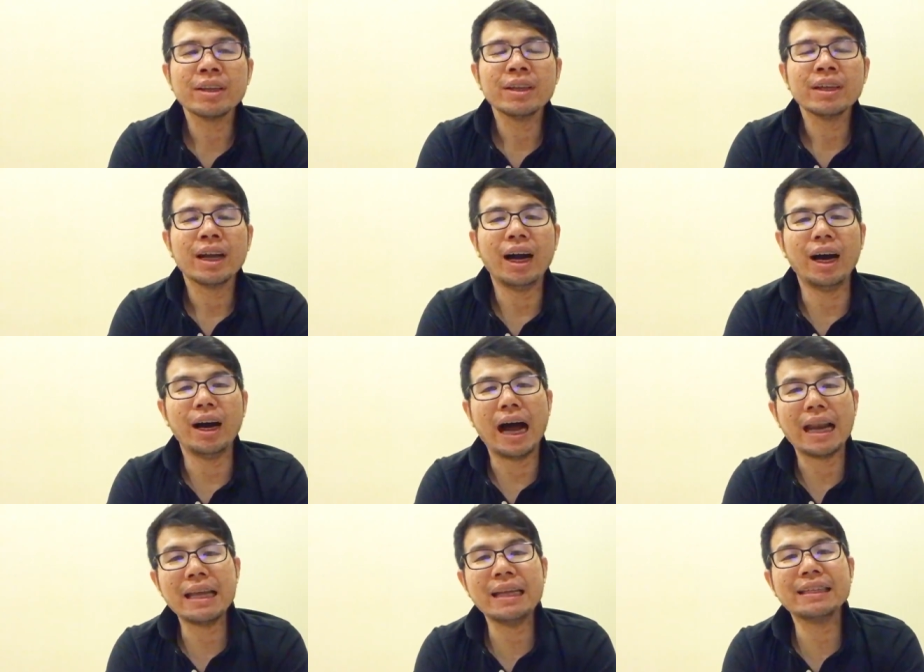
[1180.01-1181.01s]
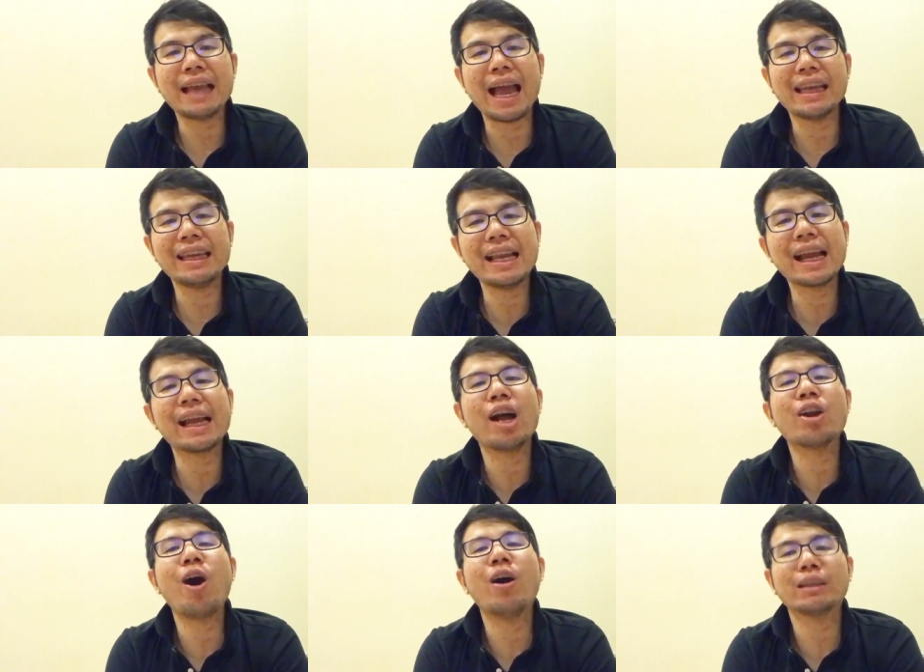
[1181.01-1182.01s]
เอ่ออันนี้คือแชร์ที่เล่นกันข้างน
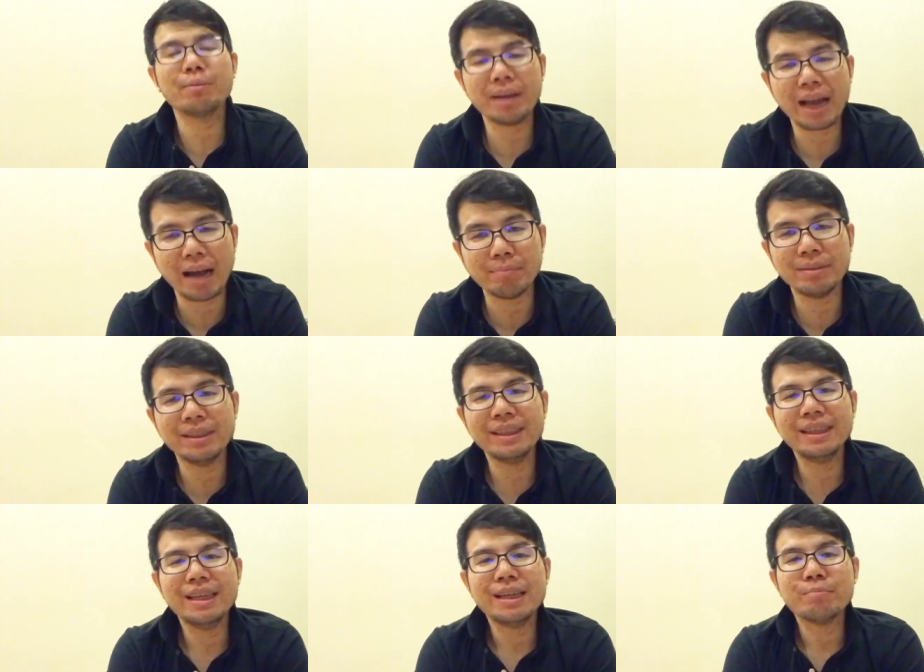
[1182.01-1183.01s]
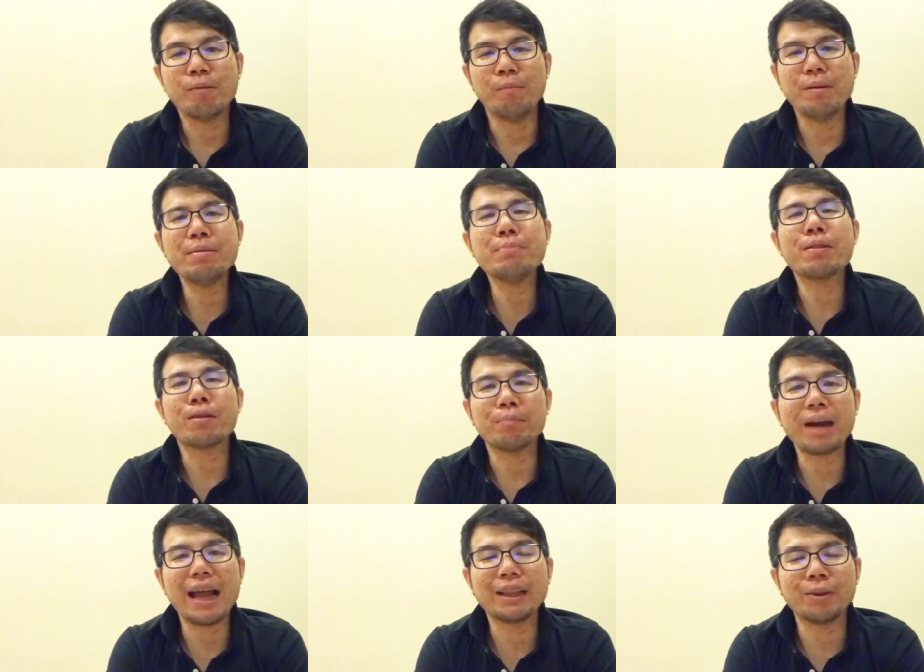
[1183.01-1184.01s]
อกใช่ไหมครับผมไม่มีประสบกา
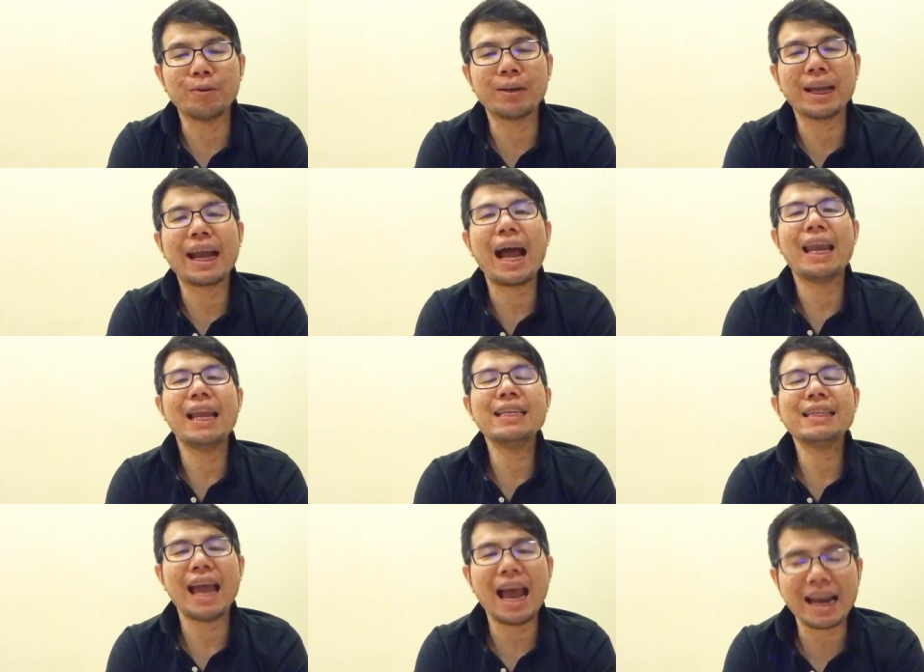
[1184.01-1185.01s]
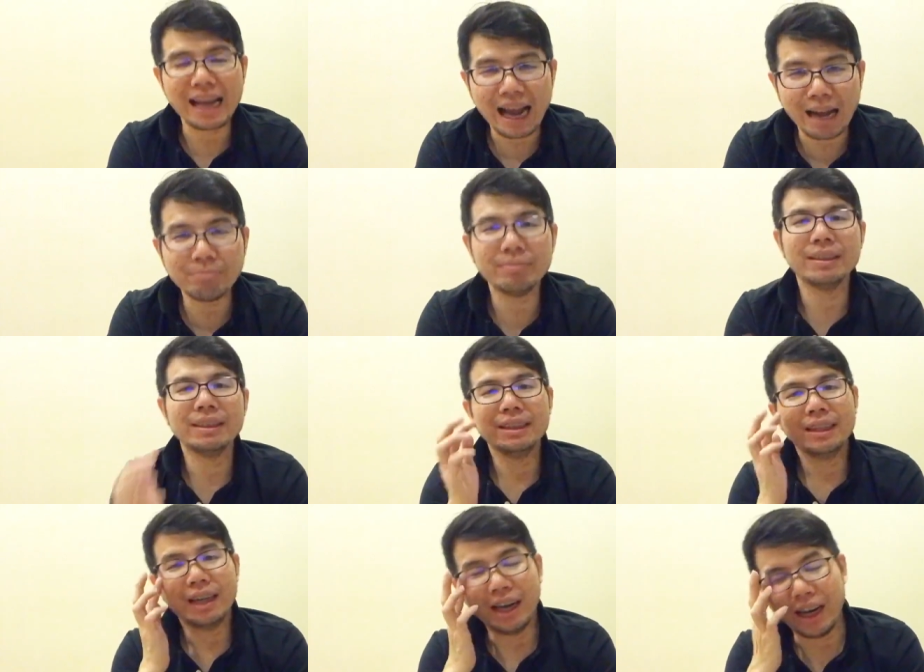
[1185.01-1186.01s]
รณ์ตรงในการเล่นแชร์นะครับ
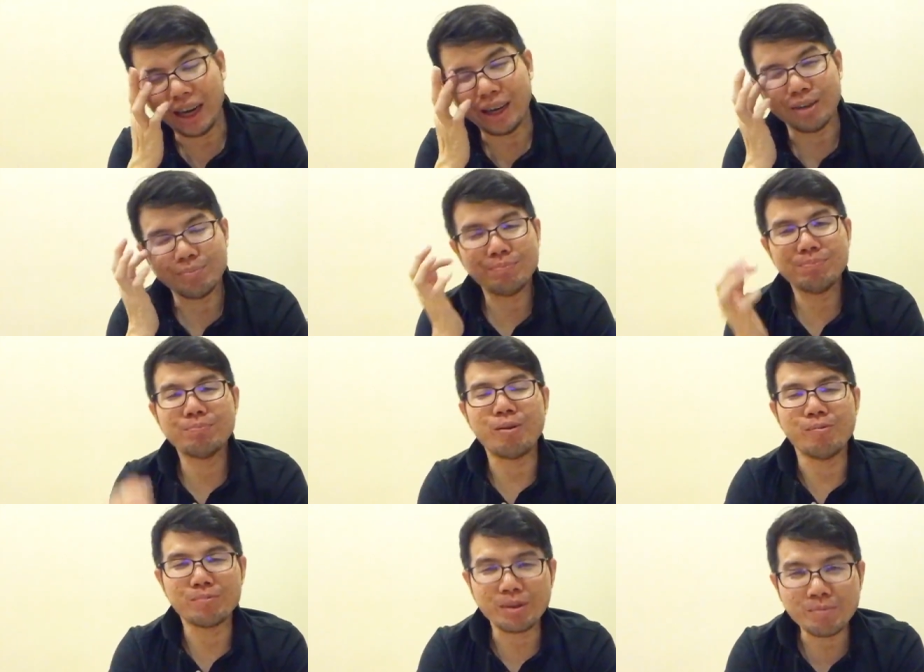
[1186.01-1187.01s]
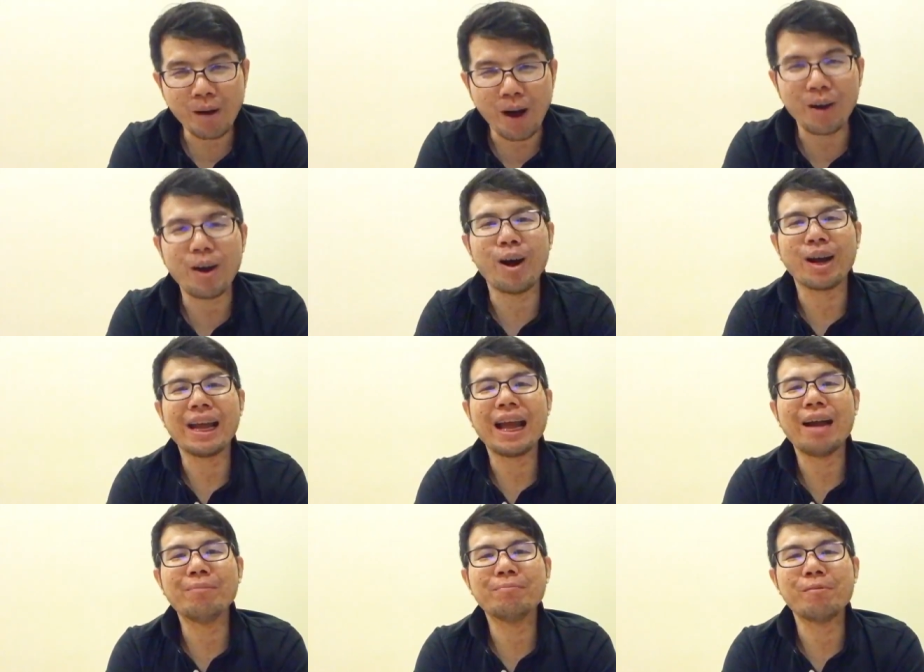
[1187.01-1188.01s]
เอ่อผมต้องบอกก่อนนะครับ
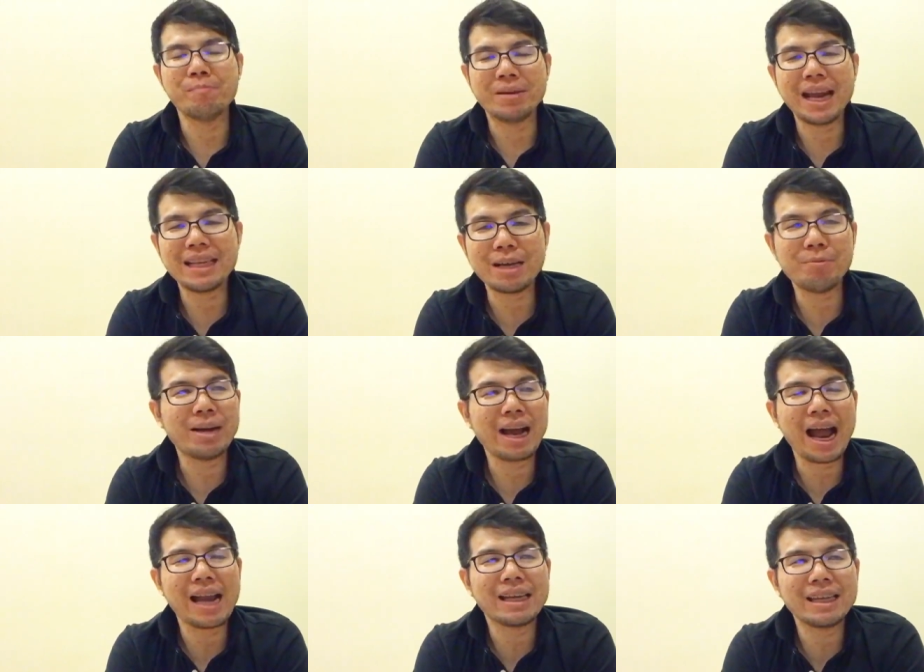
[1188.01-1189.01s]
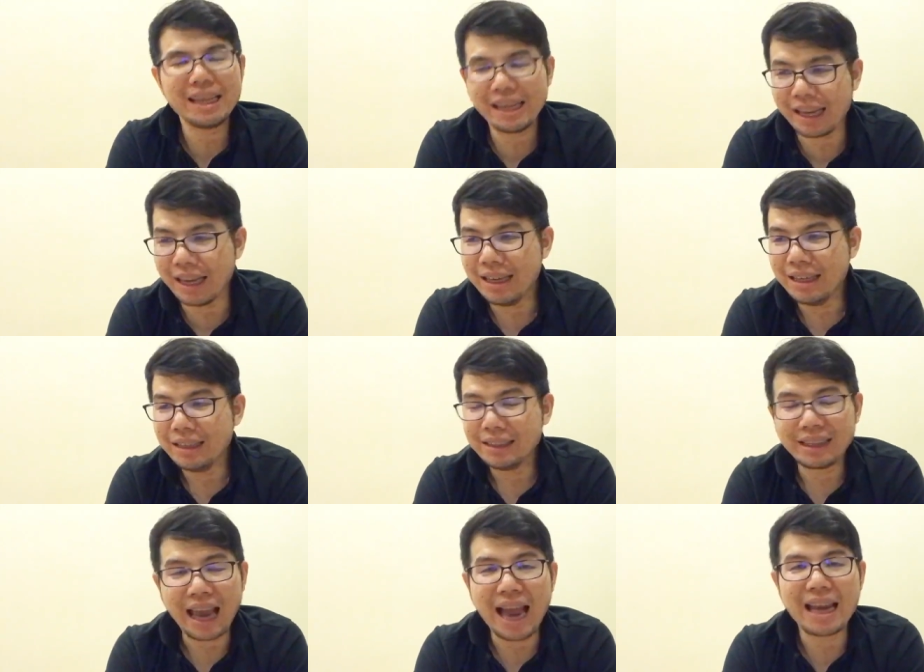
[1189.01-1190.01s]
ผมไม่แน่ใจว่าการที่แช
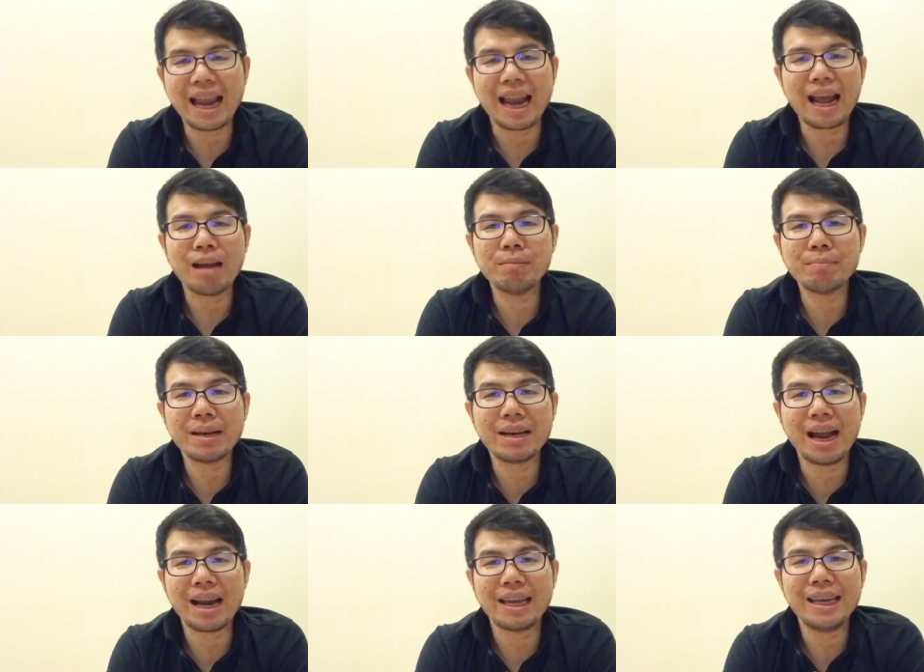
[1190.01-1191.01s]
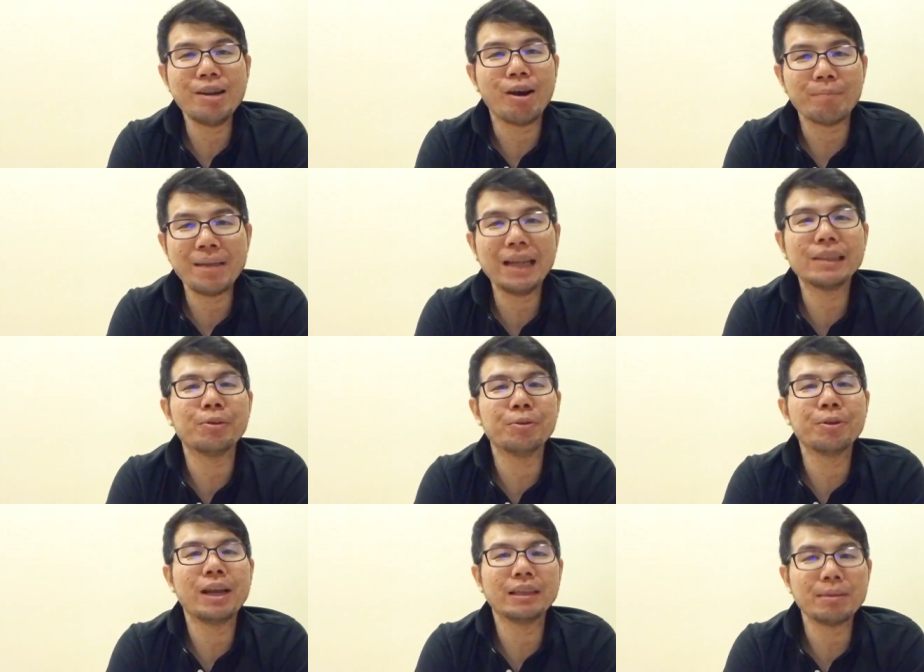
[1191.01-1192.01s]
ร์เนี่ยนะครับมันเป็นอะไรที่ดอกเบี้ยสูงอยู่
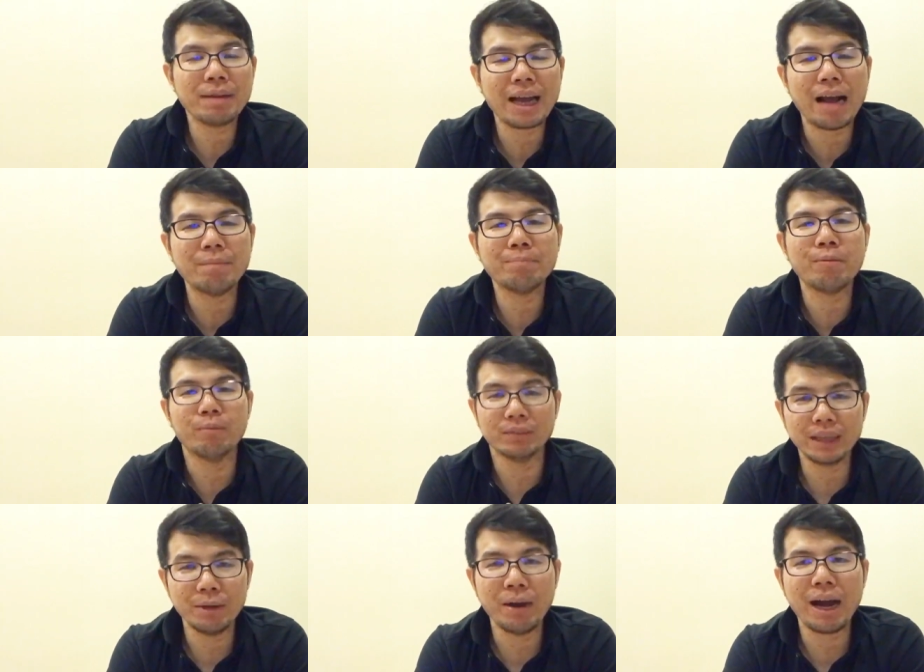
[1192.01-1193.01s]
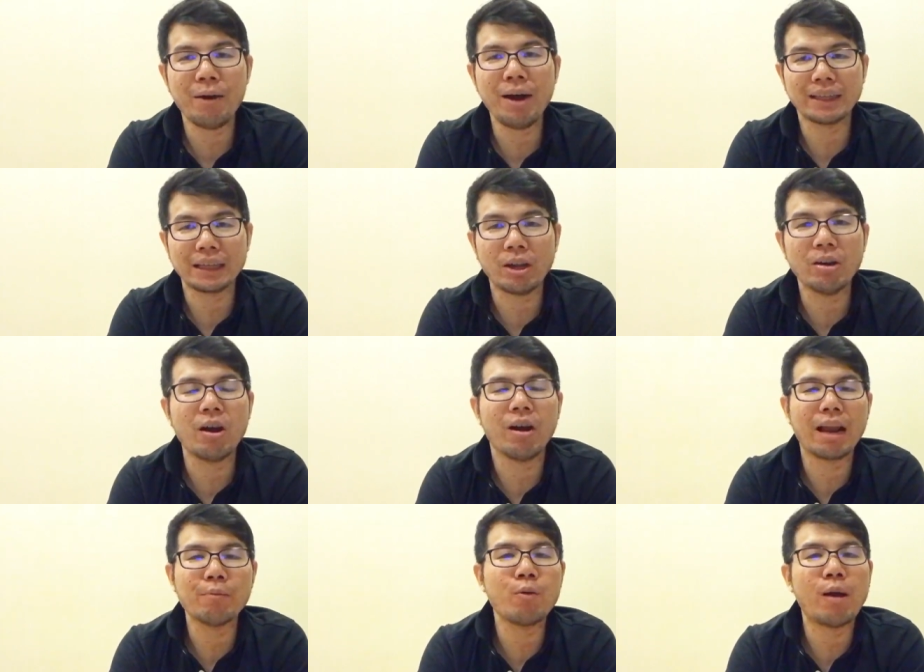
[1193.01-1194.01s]
แล้วใช่ไหมครับผมเชื่อว่าเขาอาจจะต้องรองรั
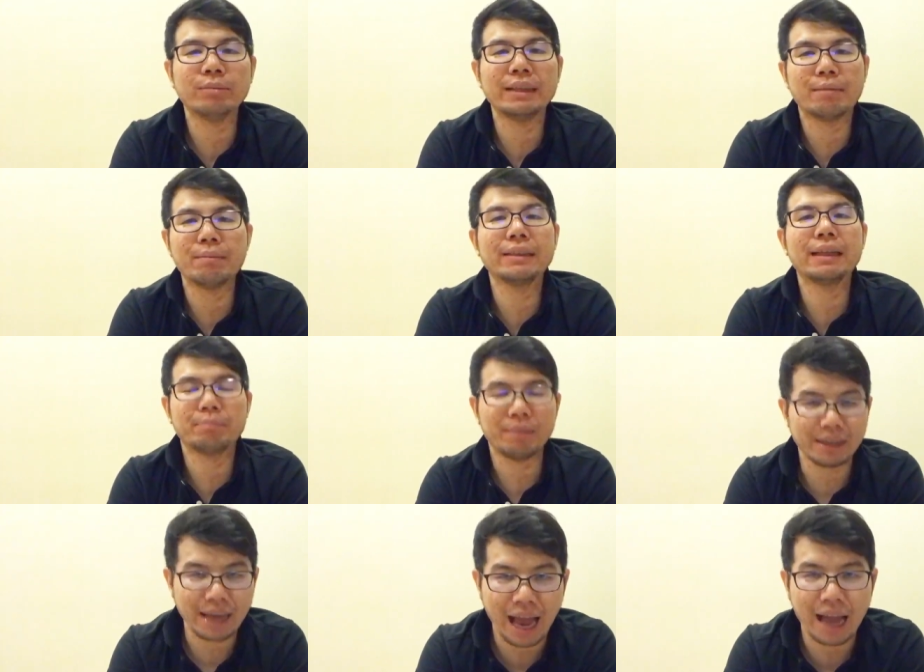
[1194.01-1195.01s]
บความเสี่ยงบางสิ่งบางอย่าง